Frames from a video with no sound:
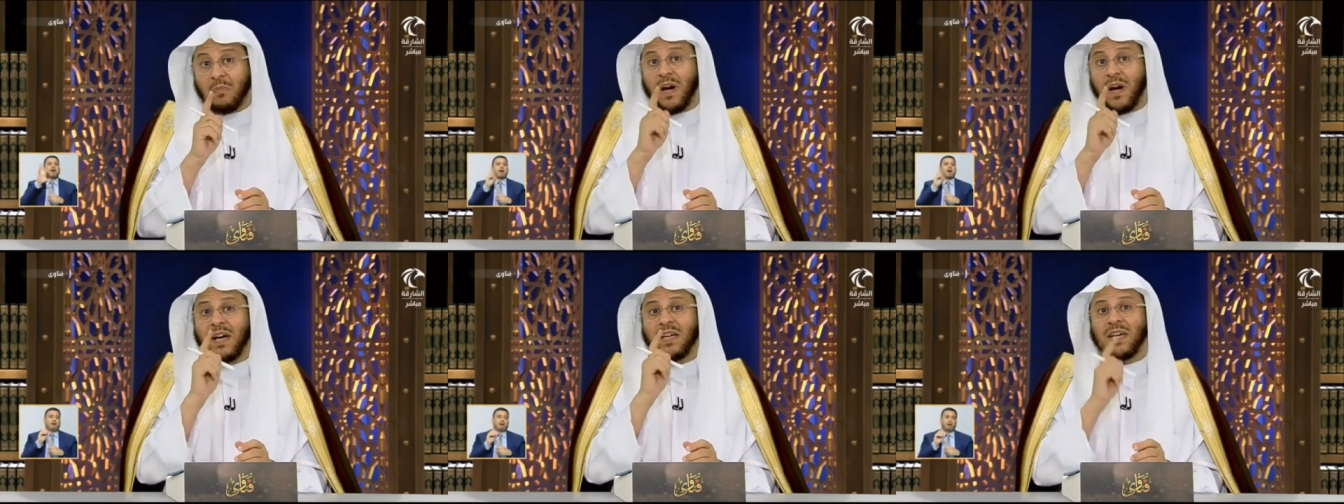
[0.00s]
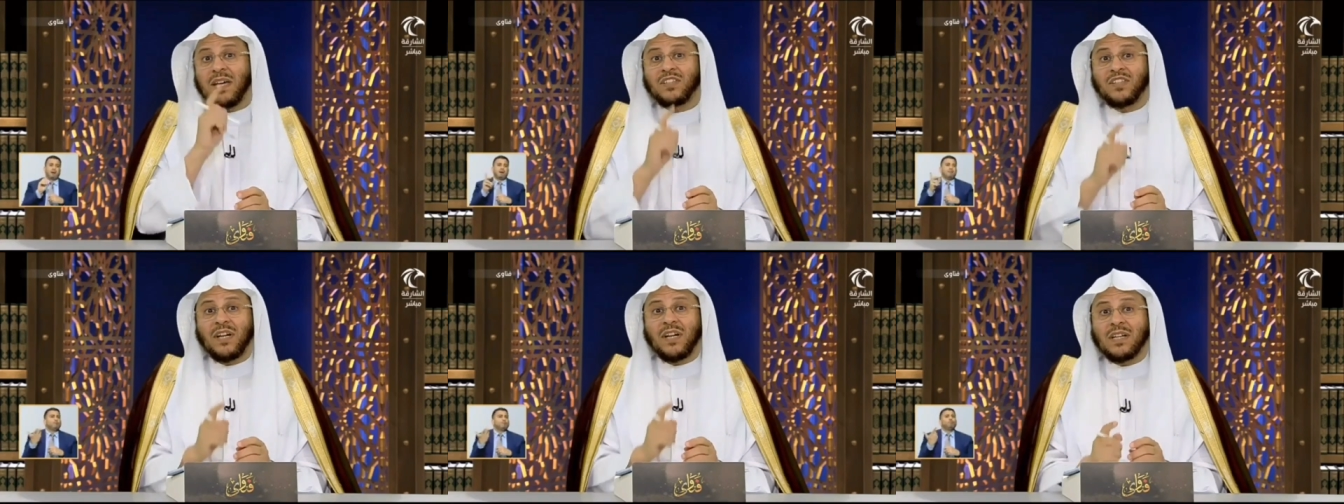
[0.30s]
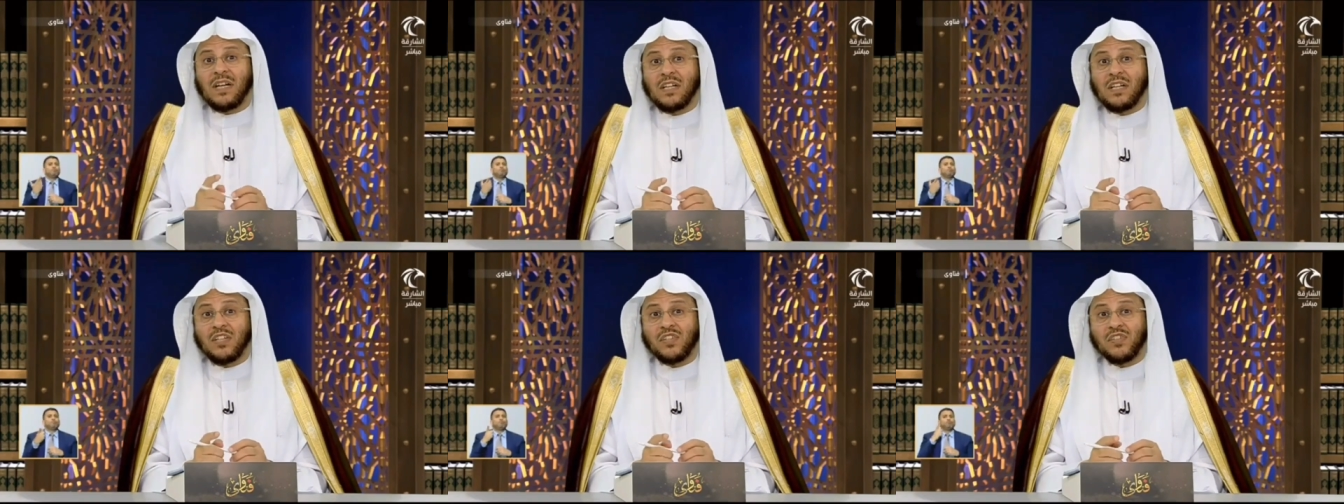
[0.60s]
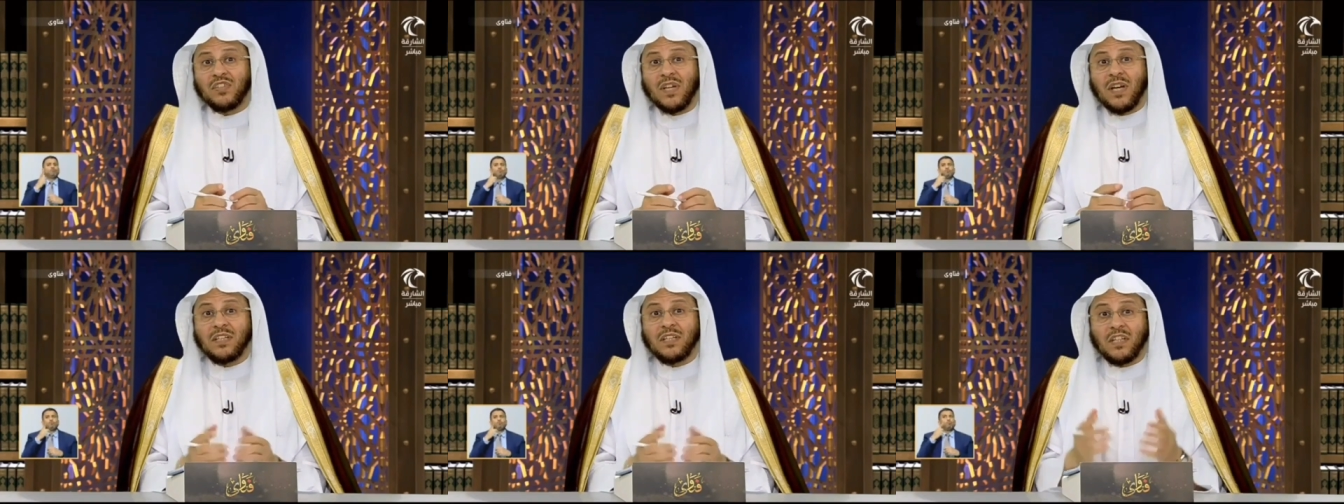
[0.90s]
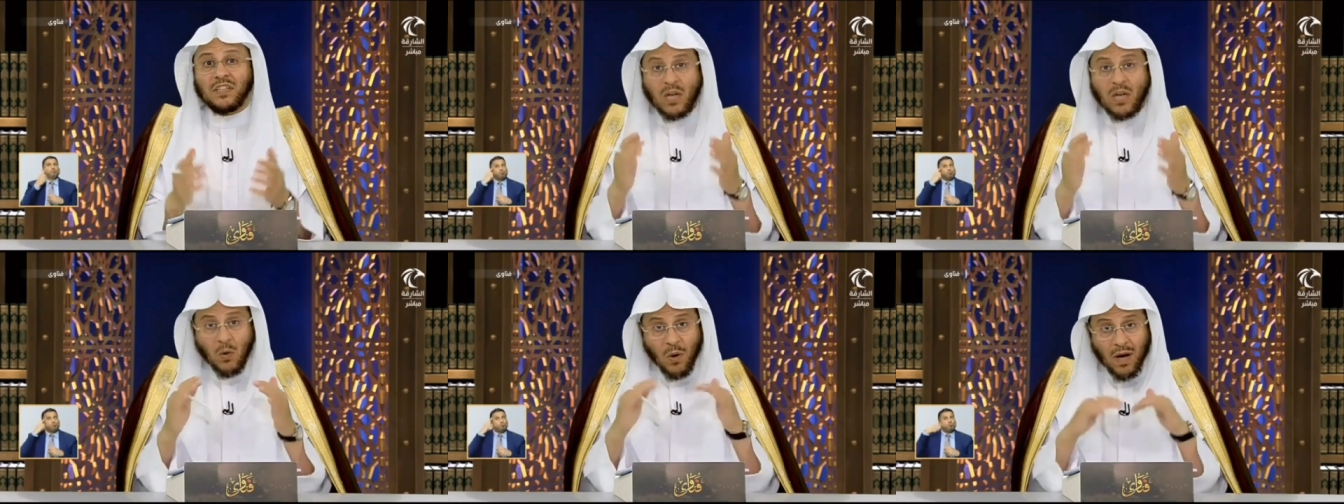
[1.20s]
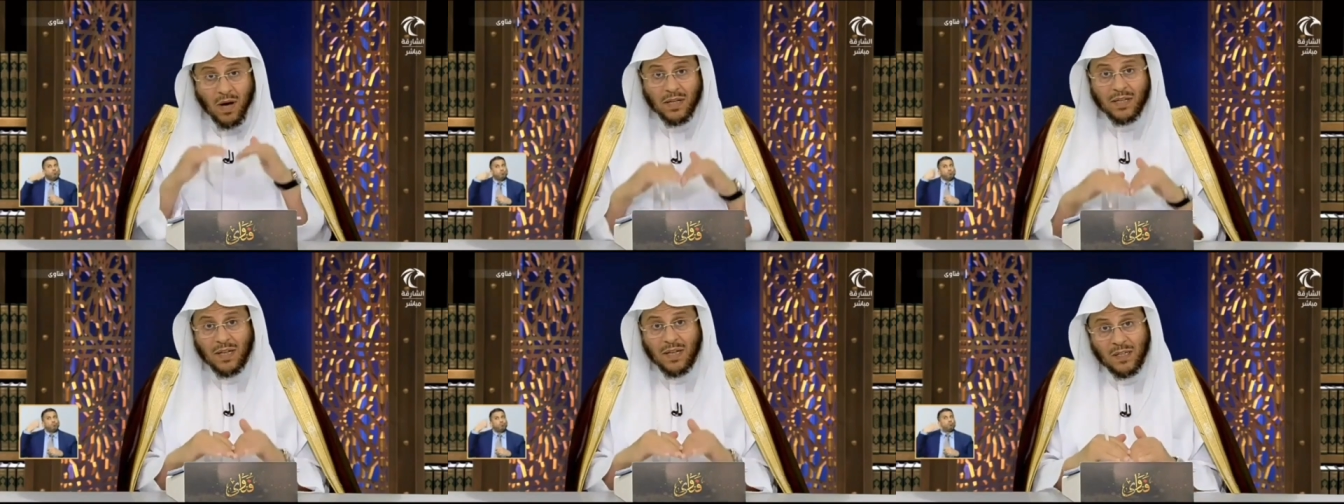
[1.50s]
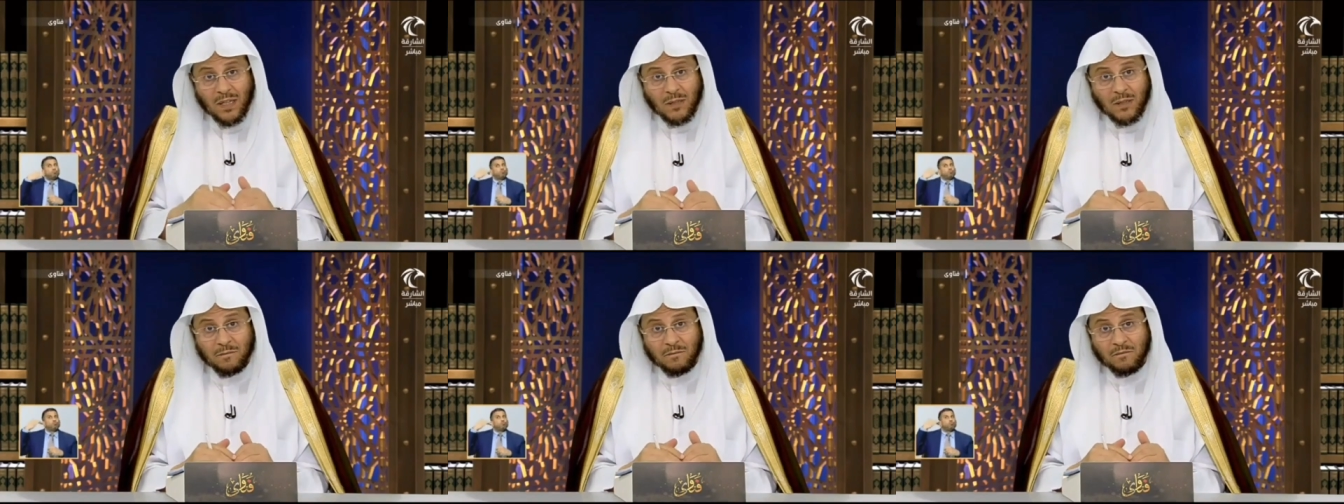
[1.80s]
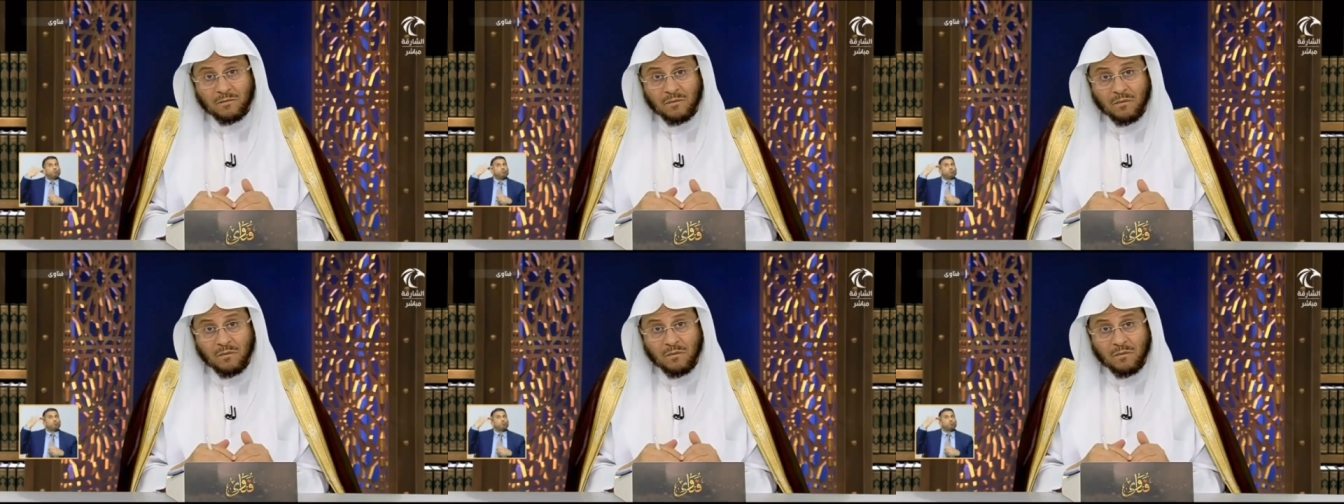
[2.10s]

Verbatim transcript: ما يجعل الانسان يتواكل